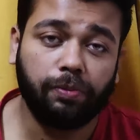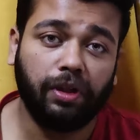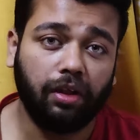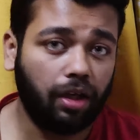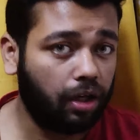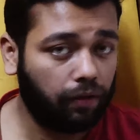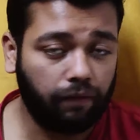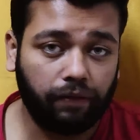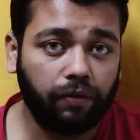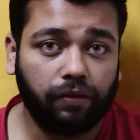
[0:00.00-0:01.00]
इसमें
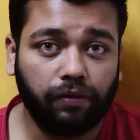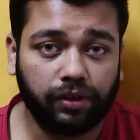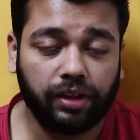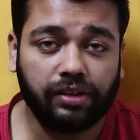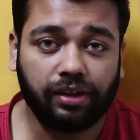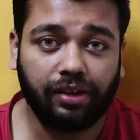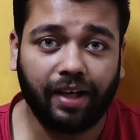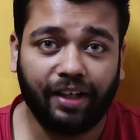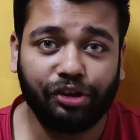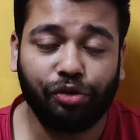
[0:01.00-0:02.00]
जैसे
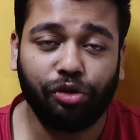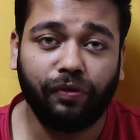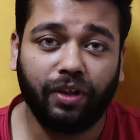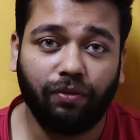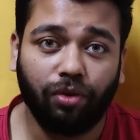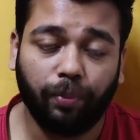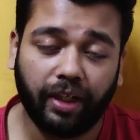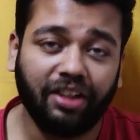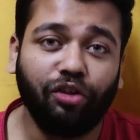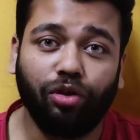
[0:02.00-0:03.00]
एज यूजल वो
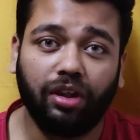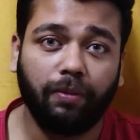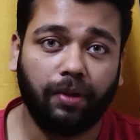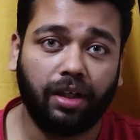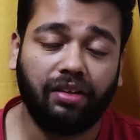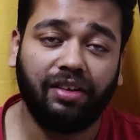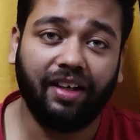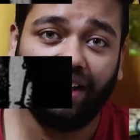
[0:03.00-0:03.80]
मेन रोल करते